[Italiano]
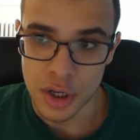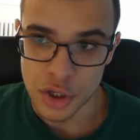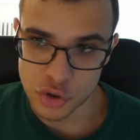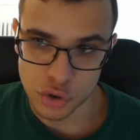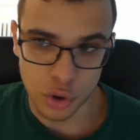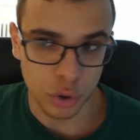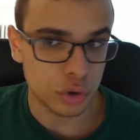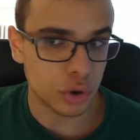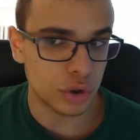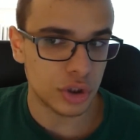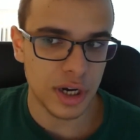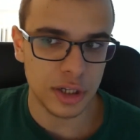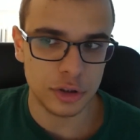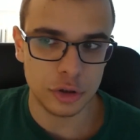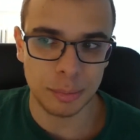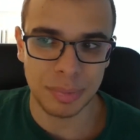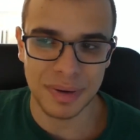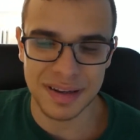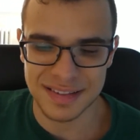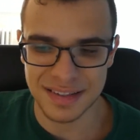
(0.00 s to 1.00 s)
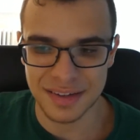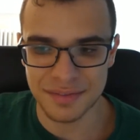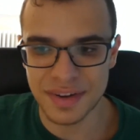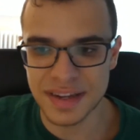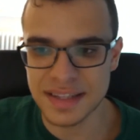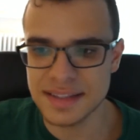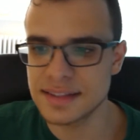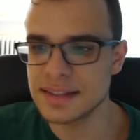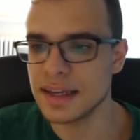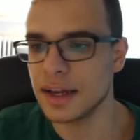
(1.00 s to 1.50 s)
Sconto diretto per la
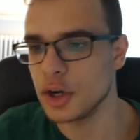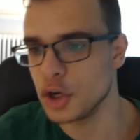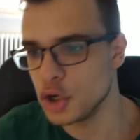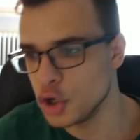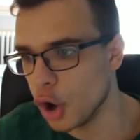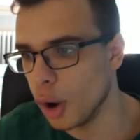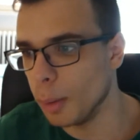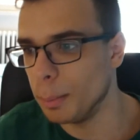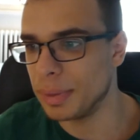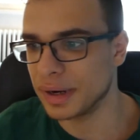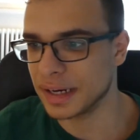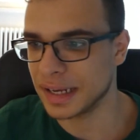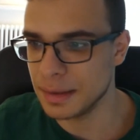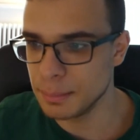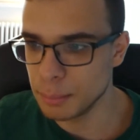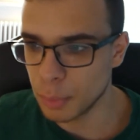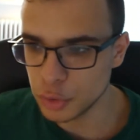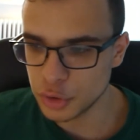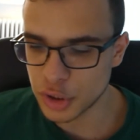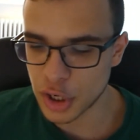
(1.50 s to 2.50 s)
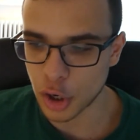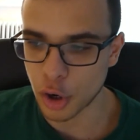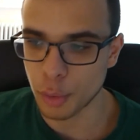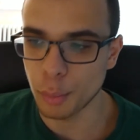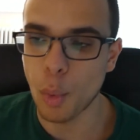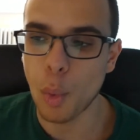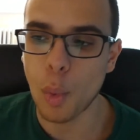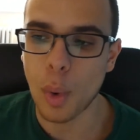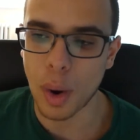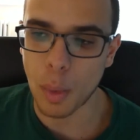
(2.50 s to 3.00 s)
salvezza? No, perché il Modena
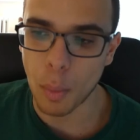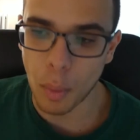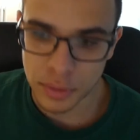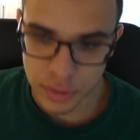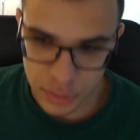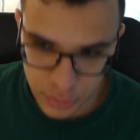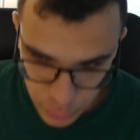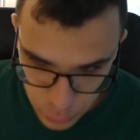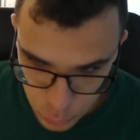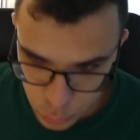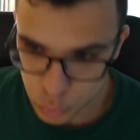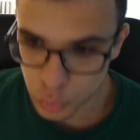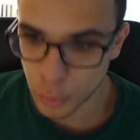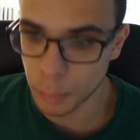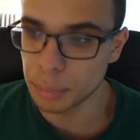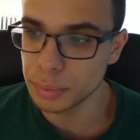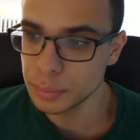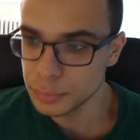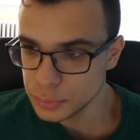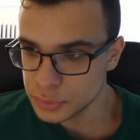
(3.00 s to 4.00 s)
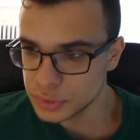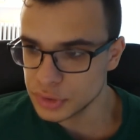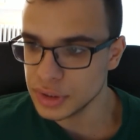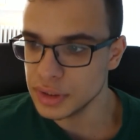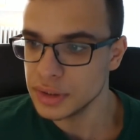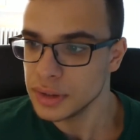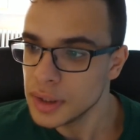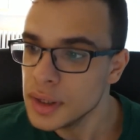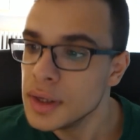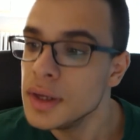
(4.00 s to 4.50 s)
comunque ha quota 31
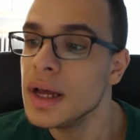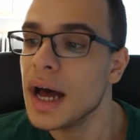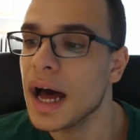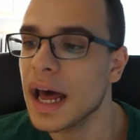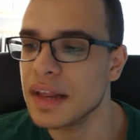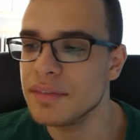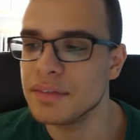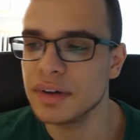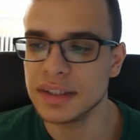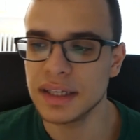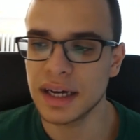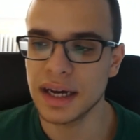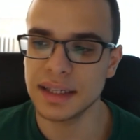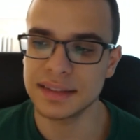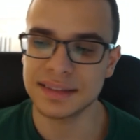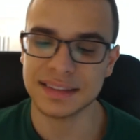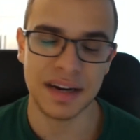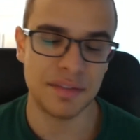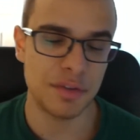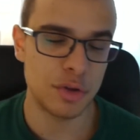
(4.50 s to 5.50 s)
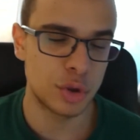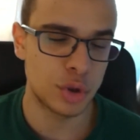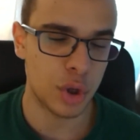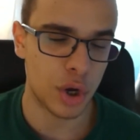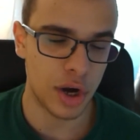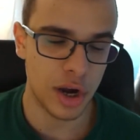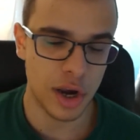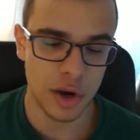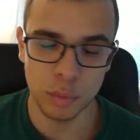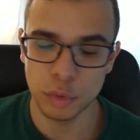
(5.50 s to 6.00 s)
punti, arriva da 3
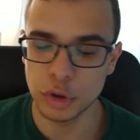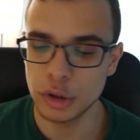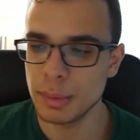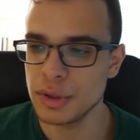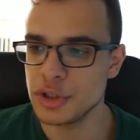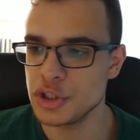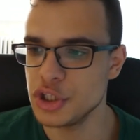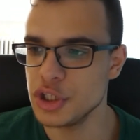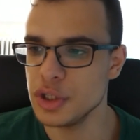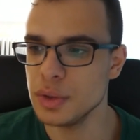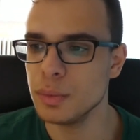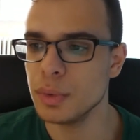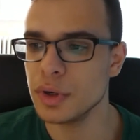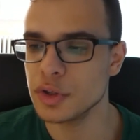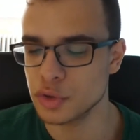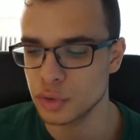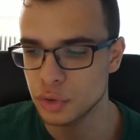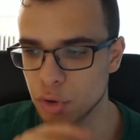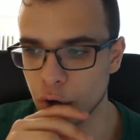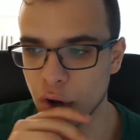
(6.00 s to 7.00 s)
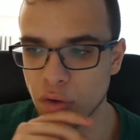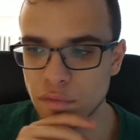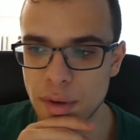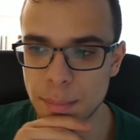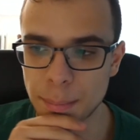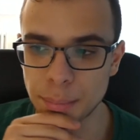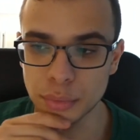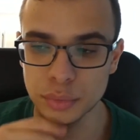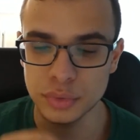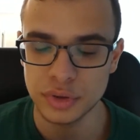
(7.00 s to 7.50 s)
vittorie nelle ultime 5, sono 9
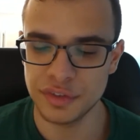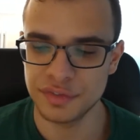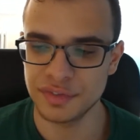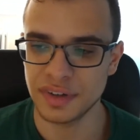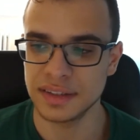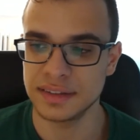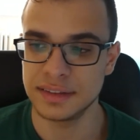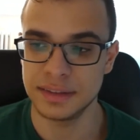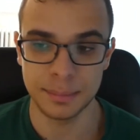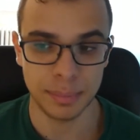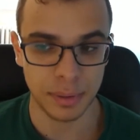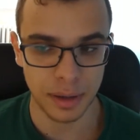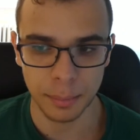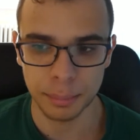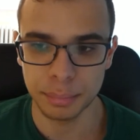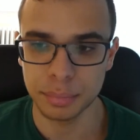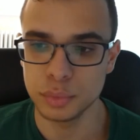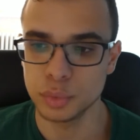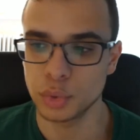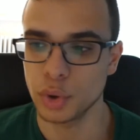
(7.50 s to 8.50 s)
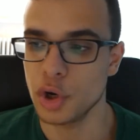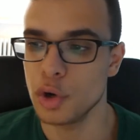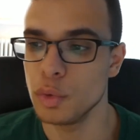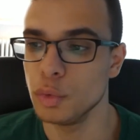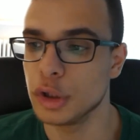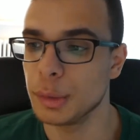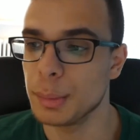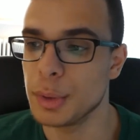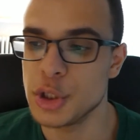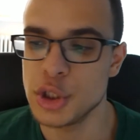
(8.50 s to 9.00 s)
punti fatti per l'appunto nelle
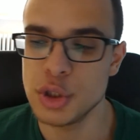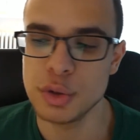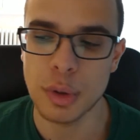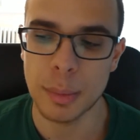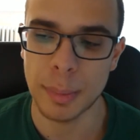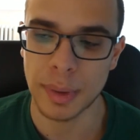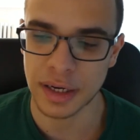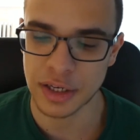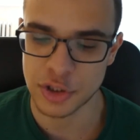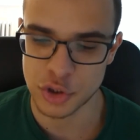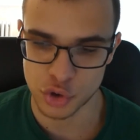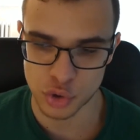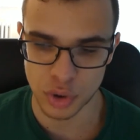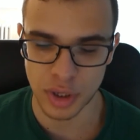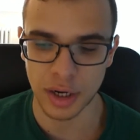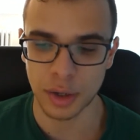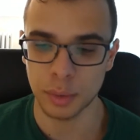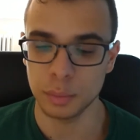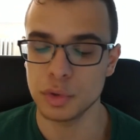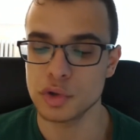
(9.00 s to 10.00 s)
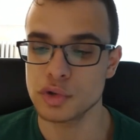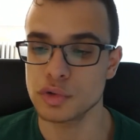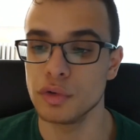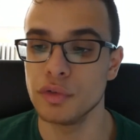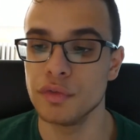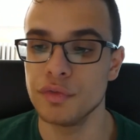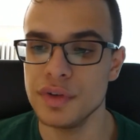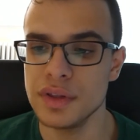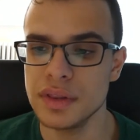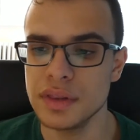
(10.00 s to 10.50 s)
ultime 5 perché ci sono anche due
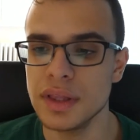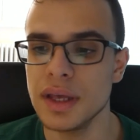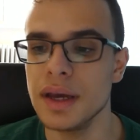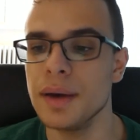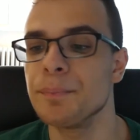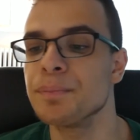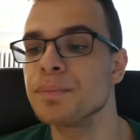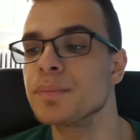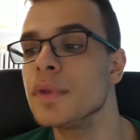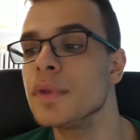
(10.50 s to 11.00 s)
sconfitte.